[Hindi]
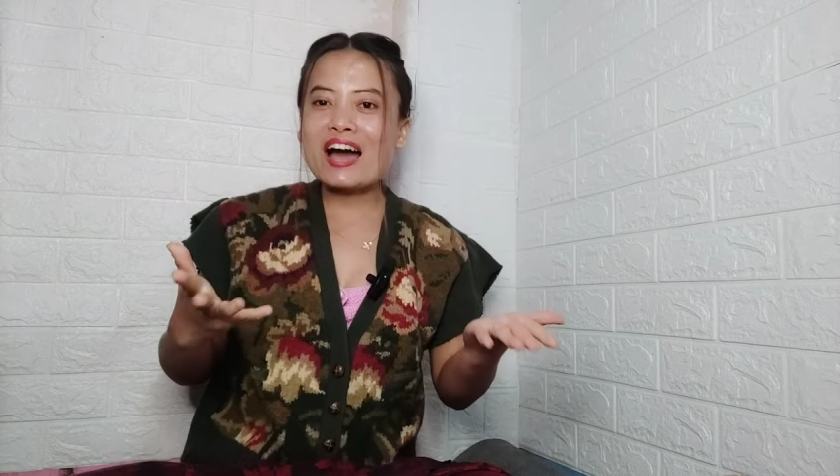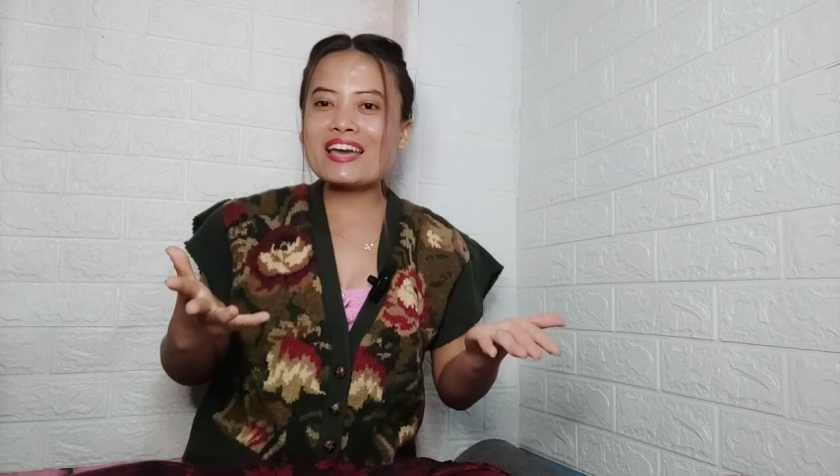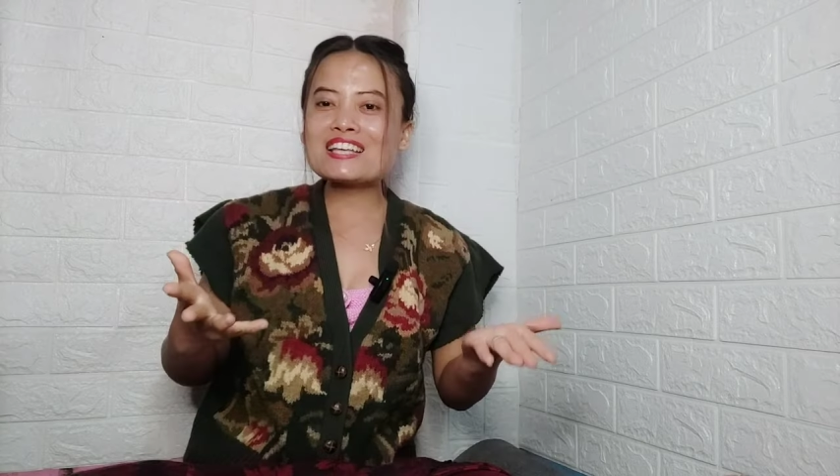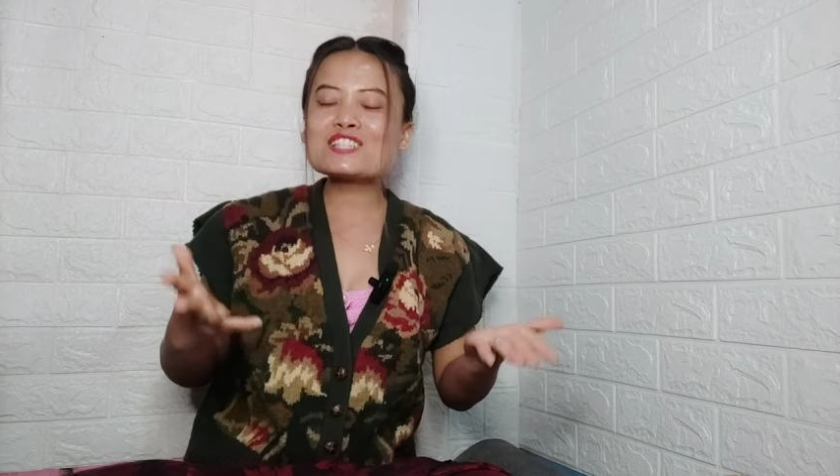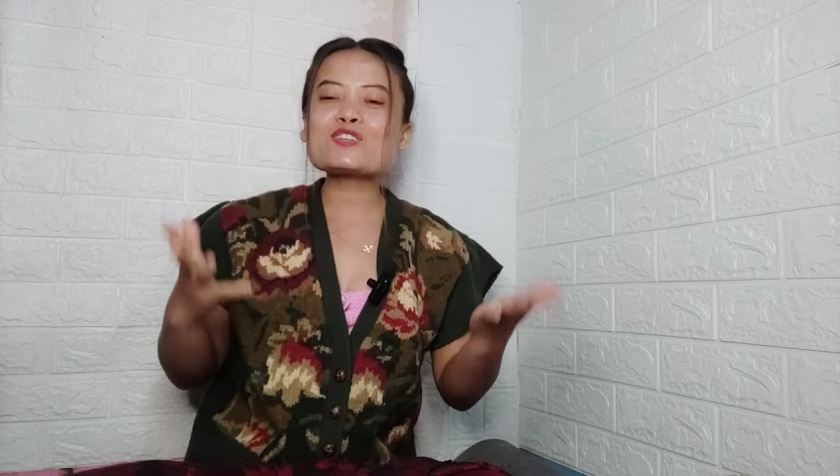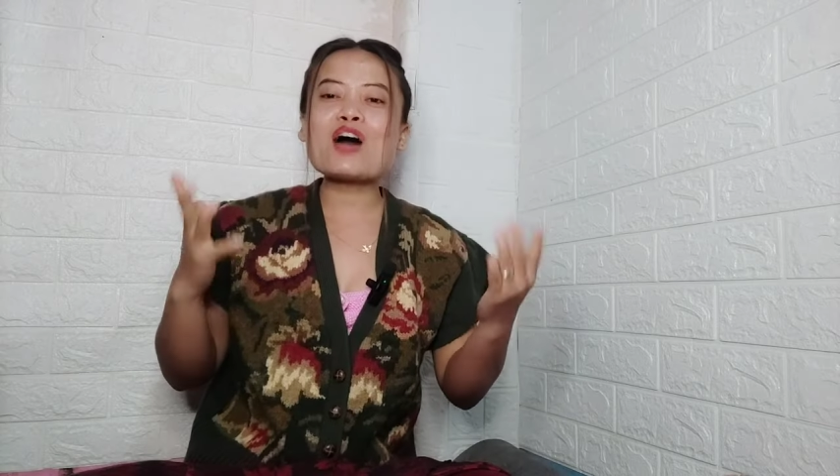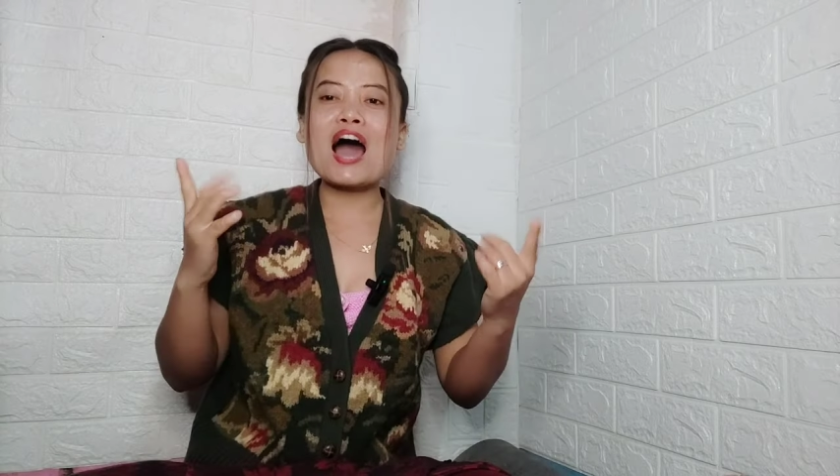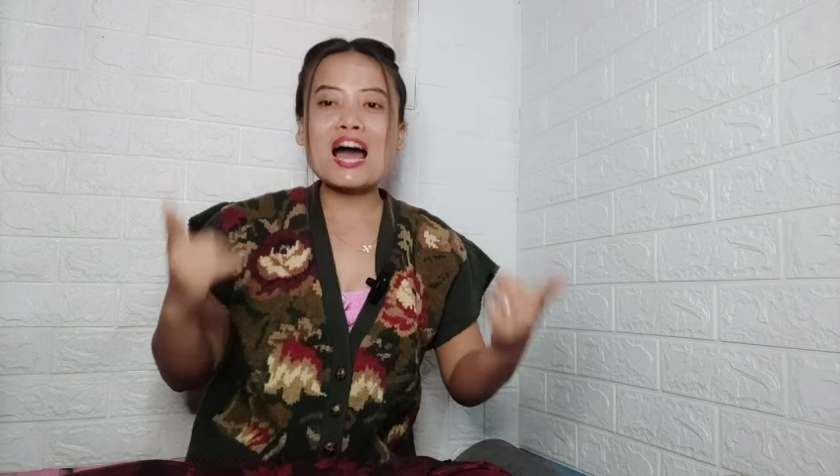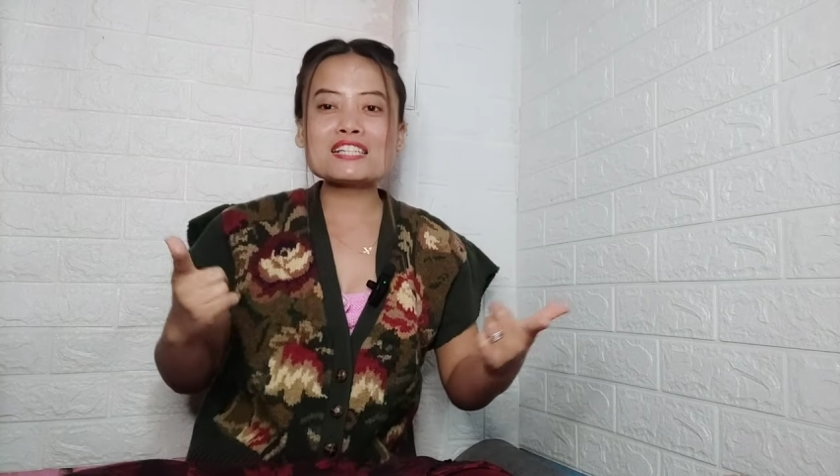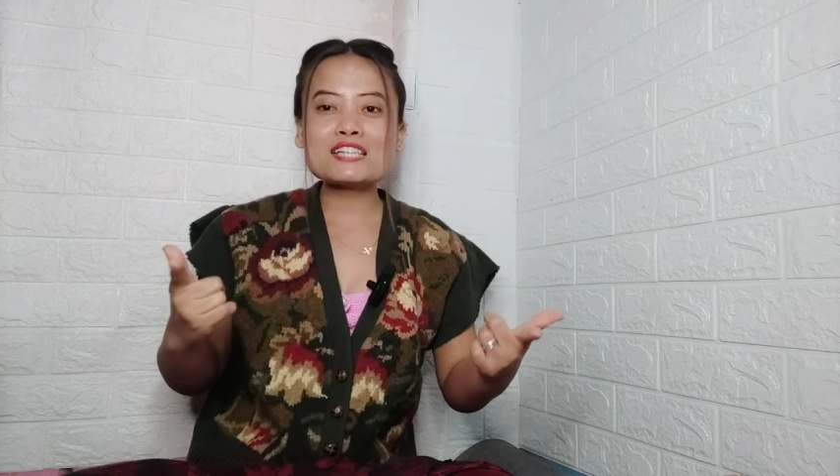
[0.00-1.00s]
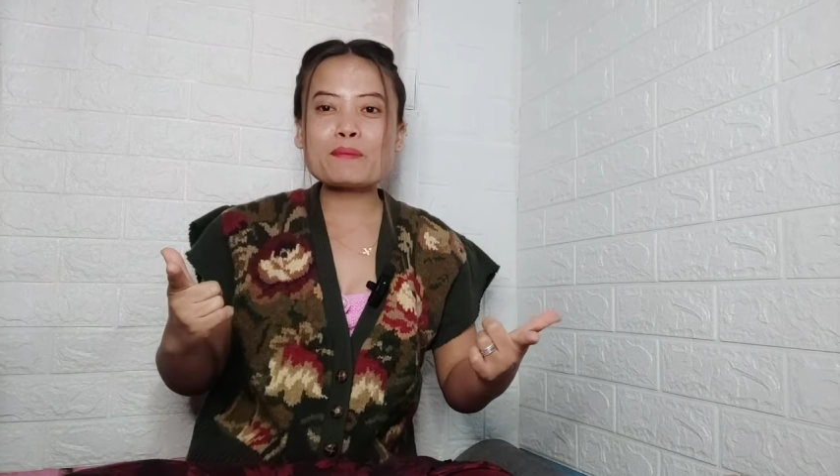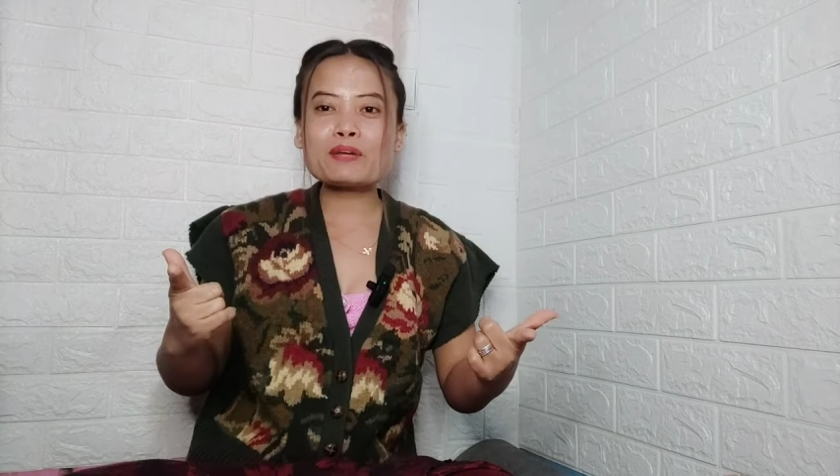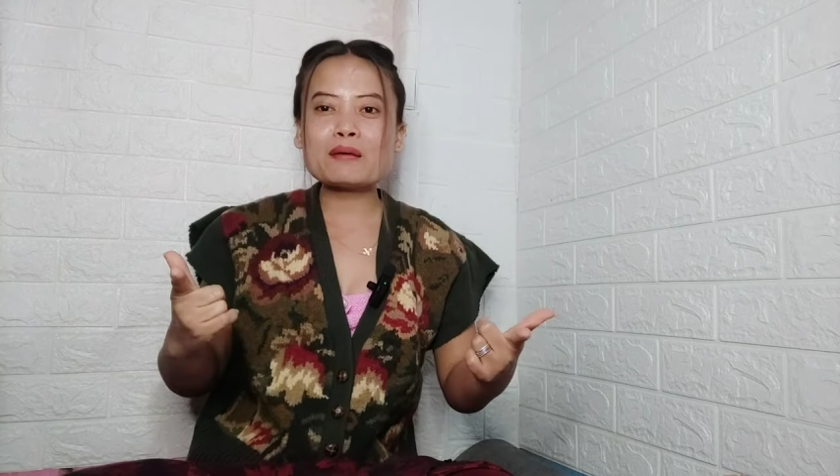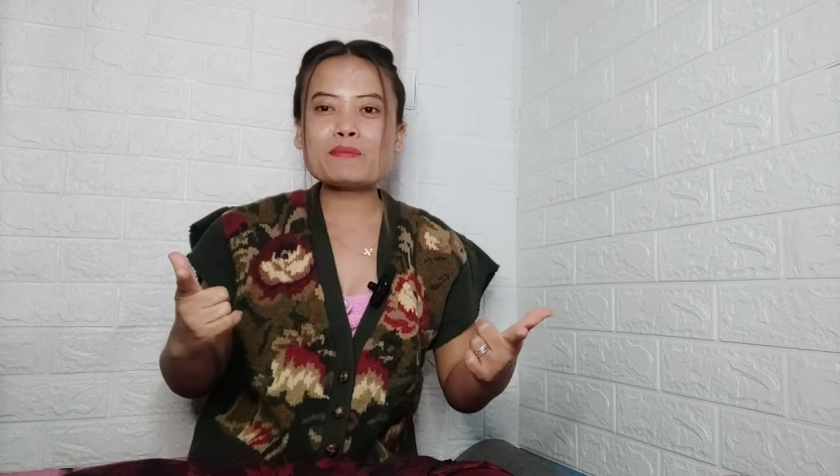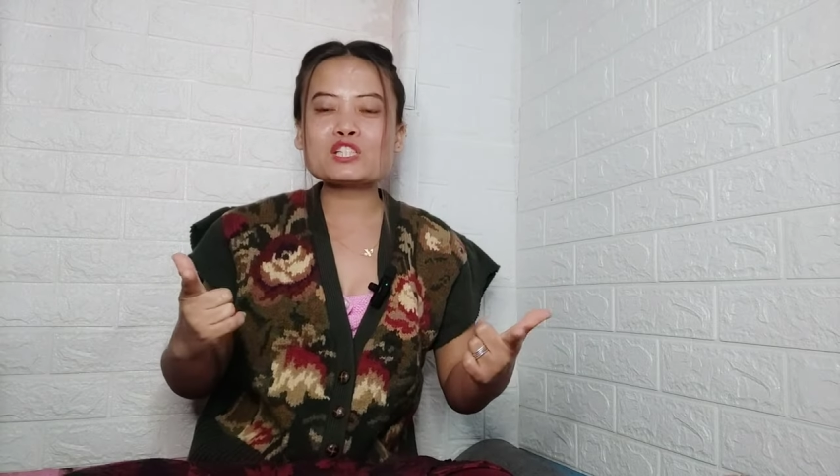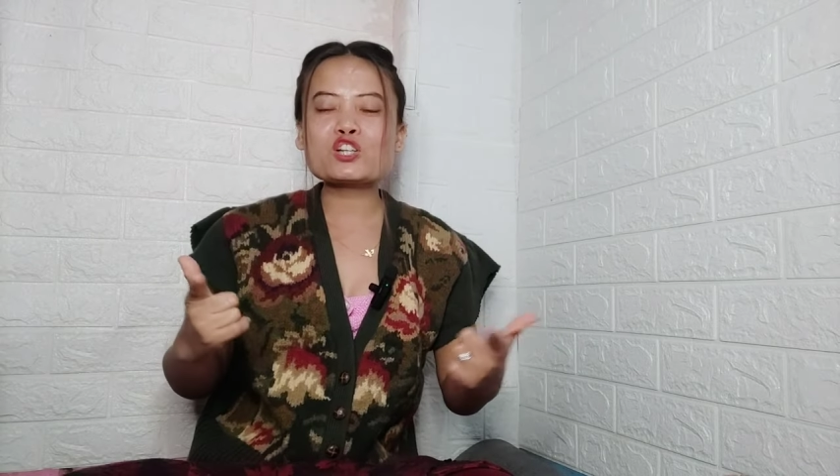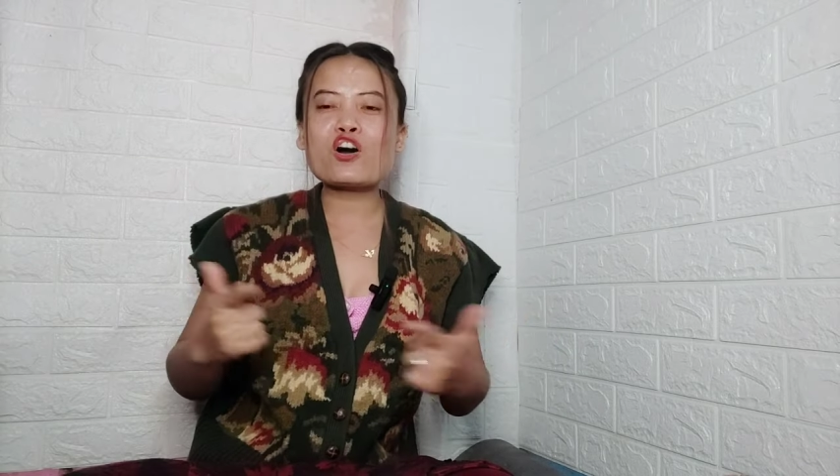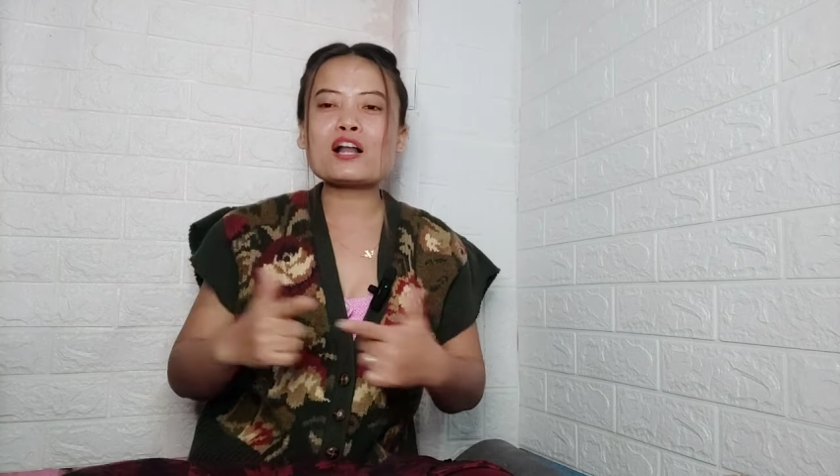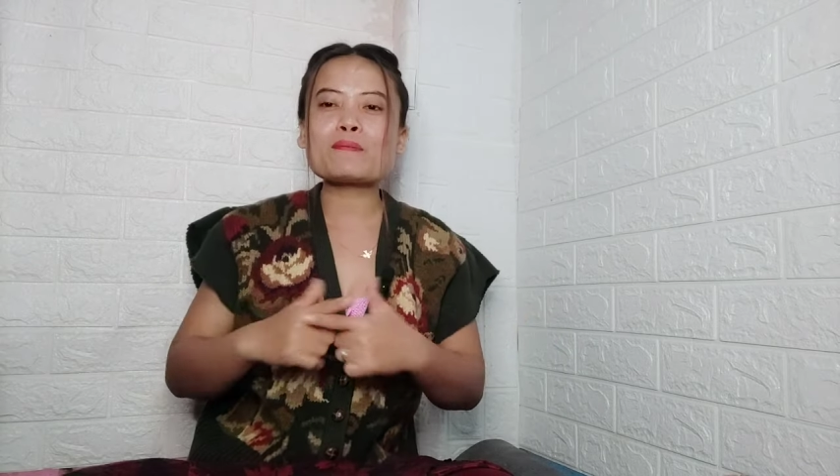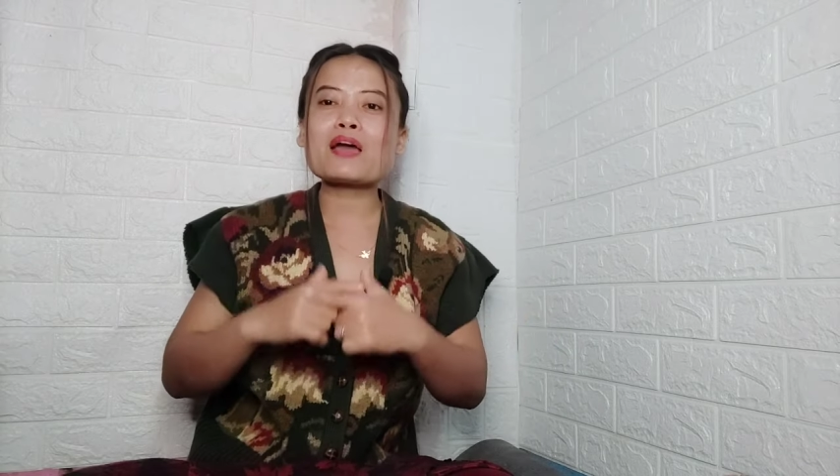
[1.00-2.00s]
गाइस तो आज के मेरे मिशो
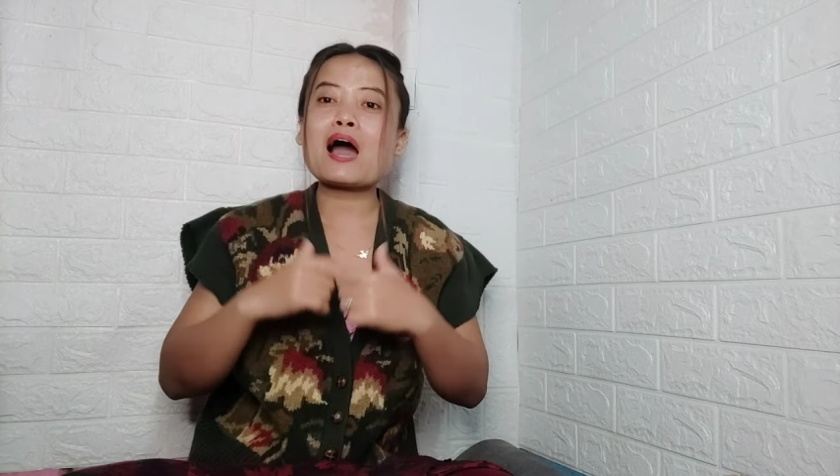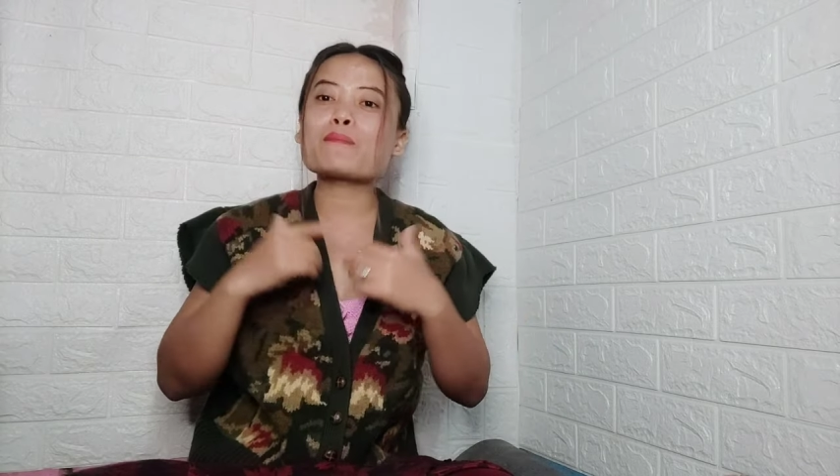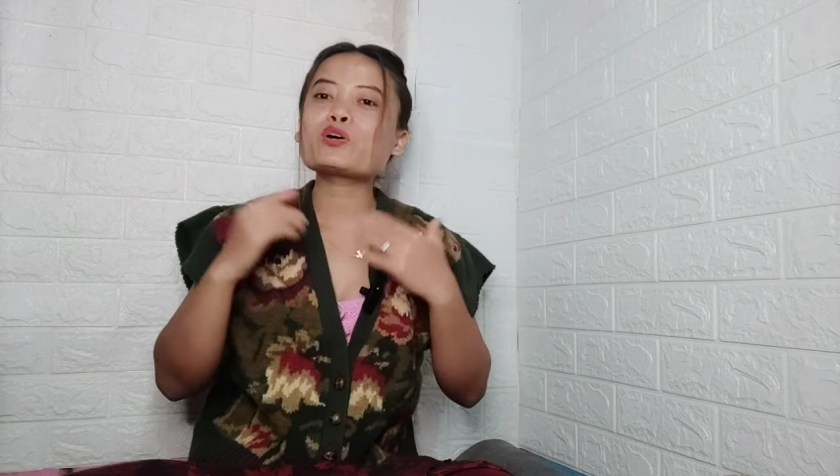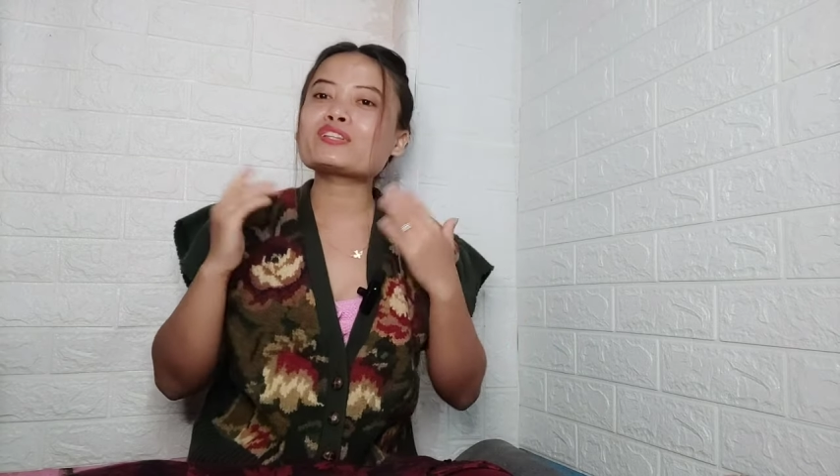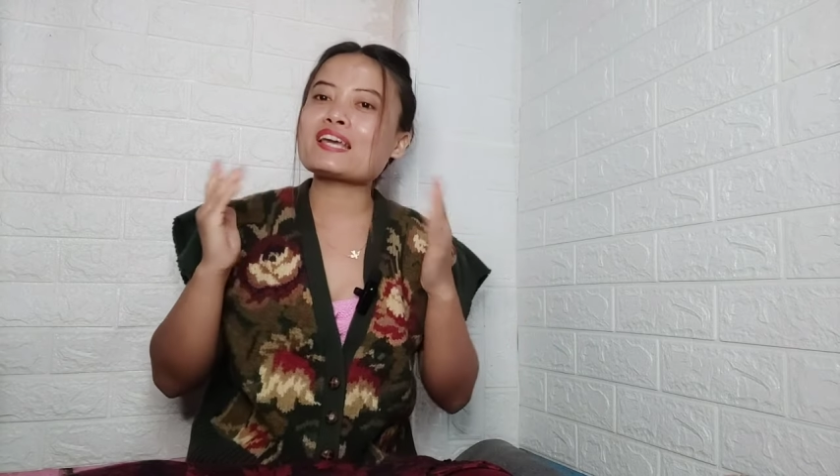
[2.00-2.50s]
हॉल में आपको